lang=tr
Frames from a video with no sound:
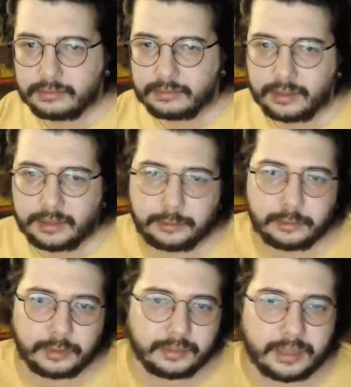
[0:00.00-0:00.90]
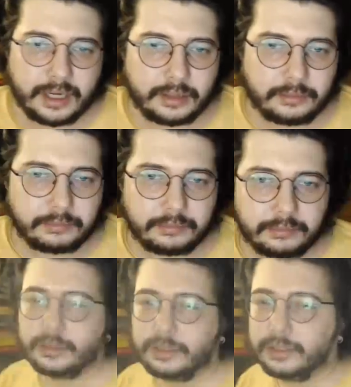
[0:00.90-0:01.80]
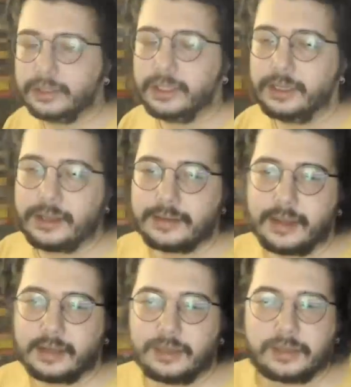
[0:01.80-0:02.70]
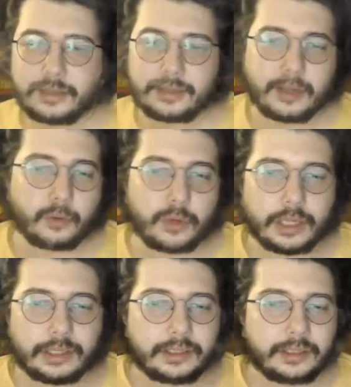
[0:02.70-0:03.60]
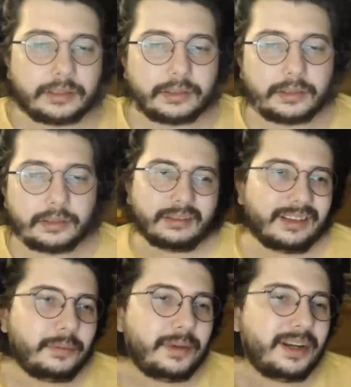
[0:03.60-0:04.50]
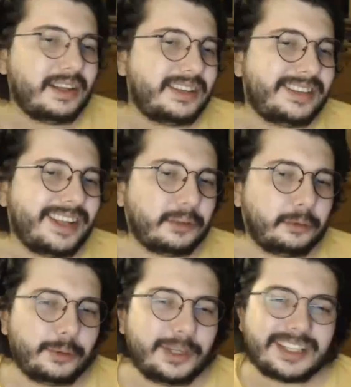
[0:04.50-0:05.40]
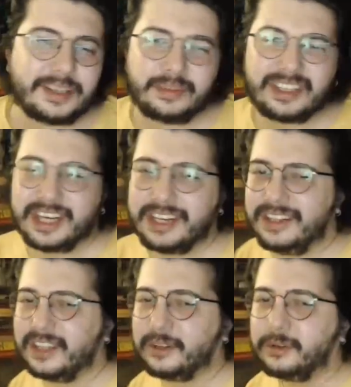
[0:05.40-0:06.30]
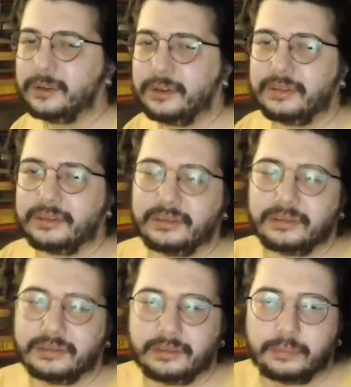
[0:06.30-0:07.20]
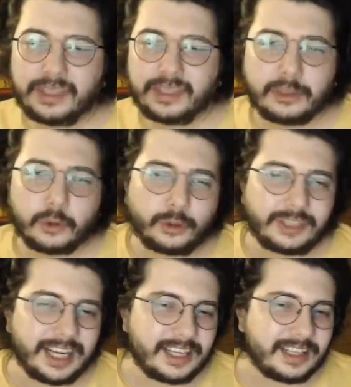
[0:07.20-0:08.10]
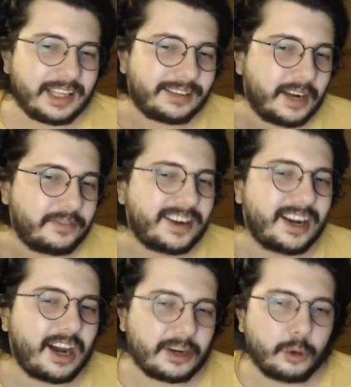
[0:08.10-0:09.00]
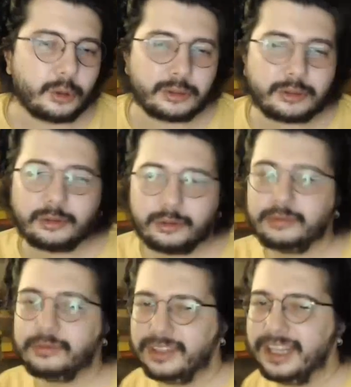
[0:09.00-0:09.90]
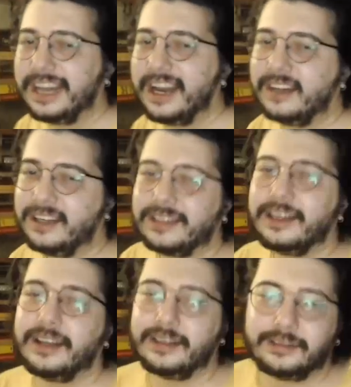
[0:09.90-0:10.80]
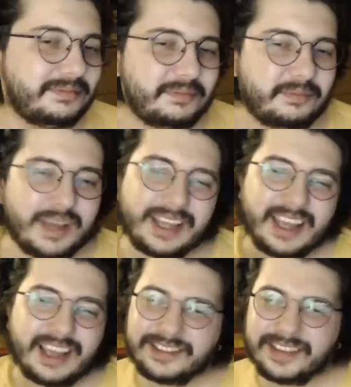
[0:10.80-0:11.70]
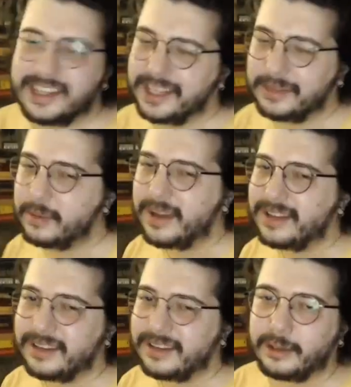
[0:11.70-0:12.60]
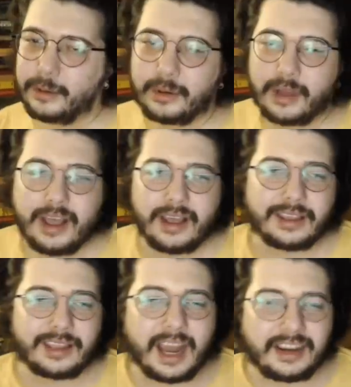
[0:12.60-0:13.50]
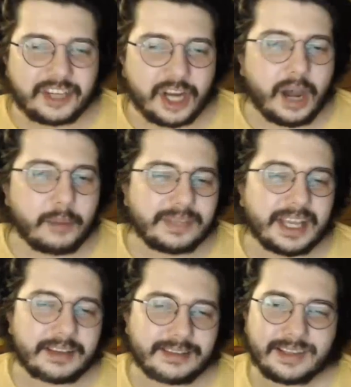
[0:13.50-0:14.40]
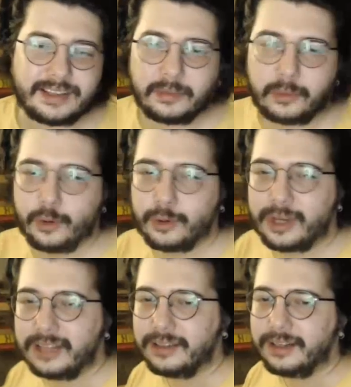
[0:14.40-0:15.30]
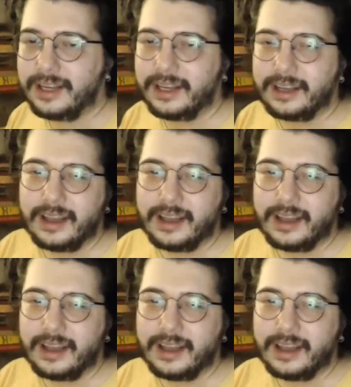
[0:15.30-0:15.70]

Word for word: Ne diyorsun İbrahim? Yasaklar istek uyandırır. Ama istek duyulası bir şey değil ki o. Bir de göt deliğinin etrafı kara olur genellikle. Pek estetik bir manzara da yok. Gerçi am da estetik bir organ değil ha.